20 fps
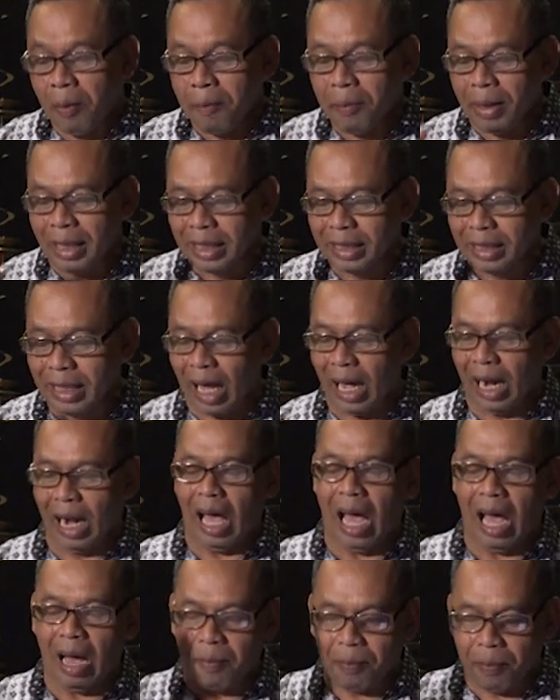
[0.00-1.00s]

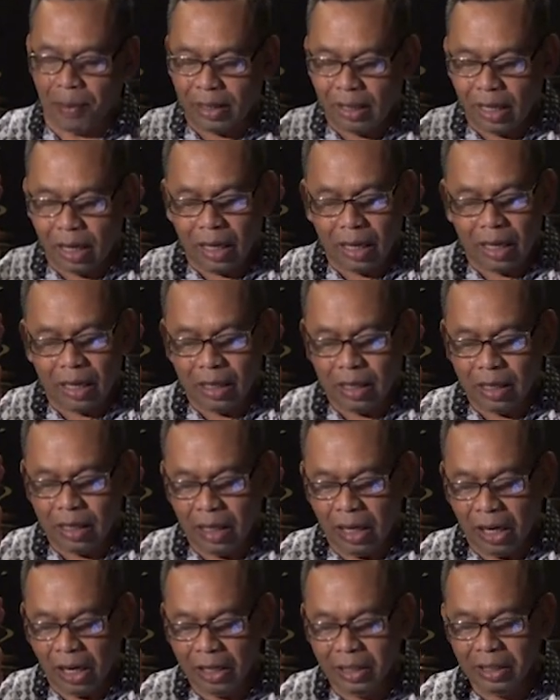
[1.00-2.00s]
mintalah apa yang
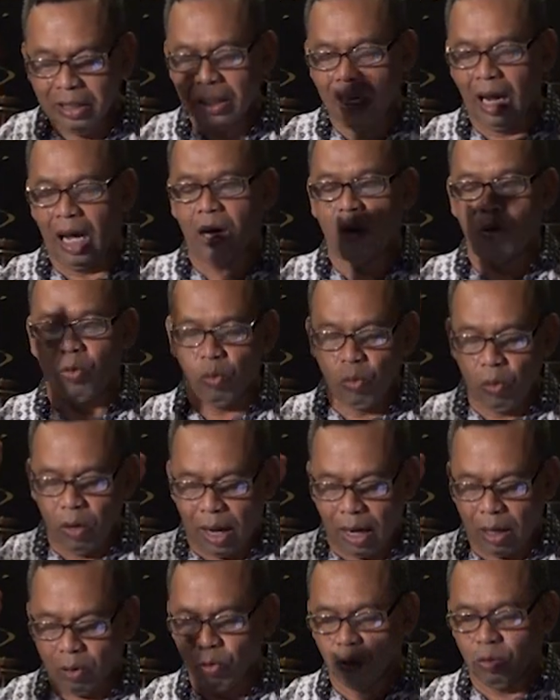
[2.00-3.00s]
hendak
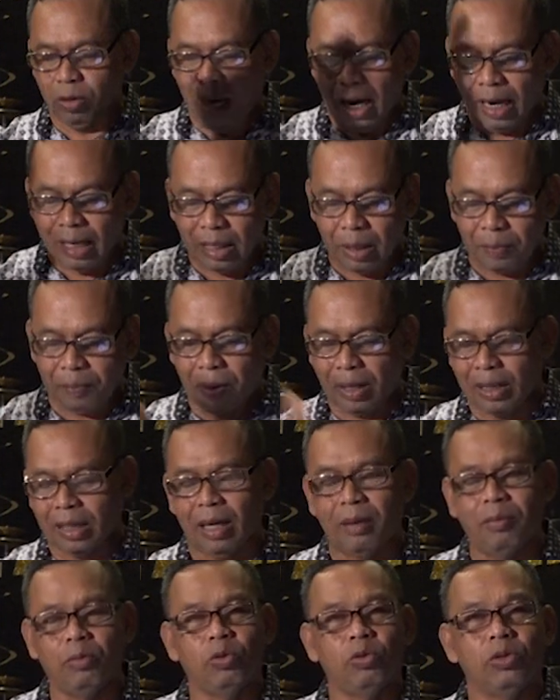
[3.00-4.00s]
kulakukan
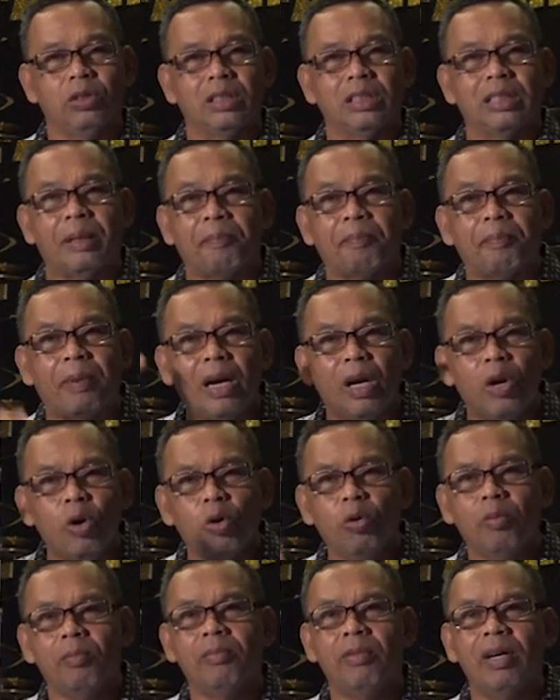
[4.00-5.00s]
kepadamu
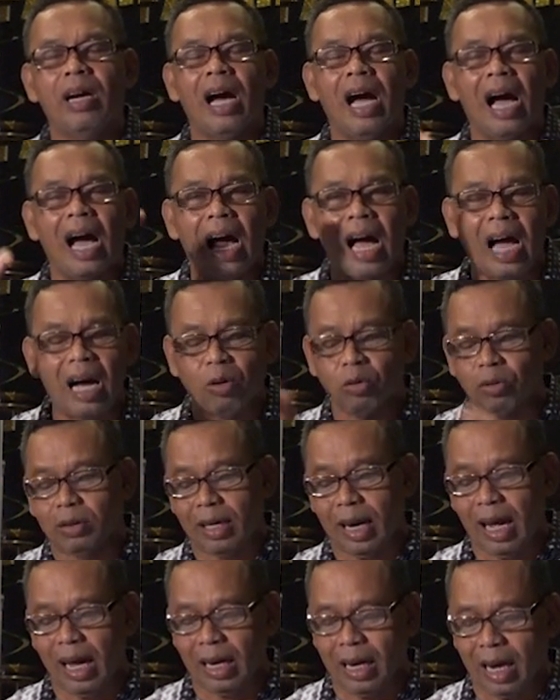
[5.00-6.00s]
sebelum aku
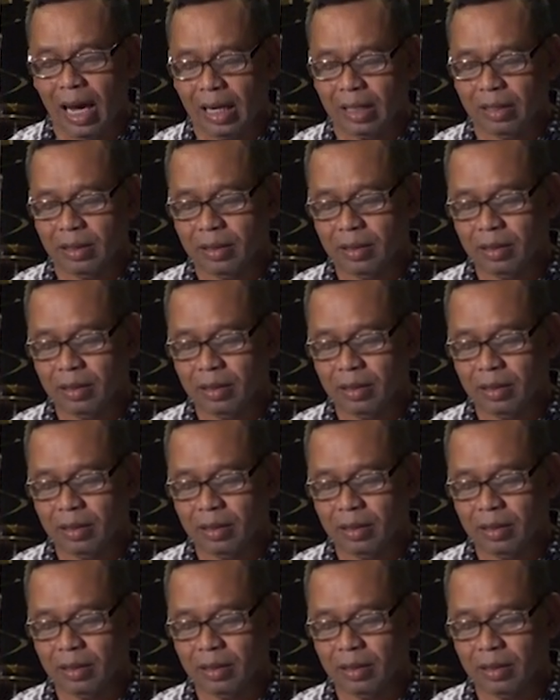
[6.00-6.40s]
terangkat.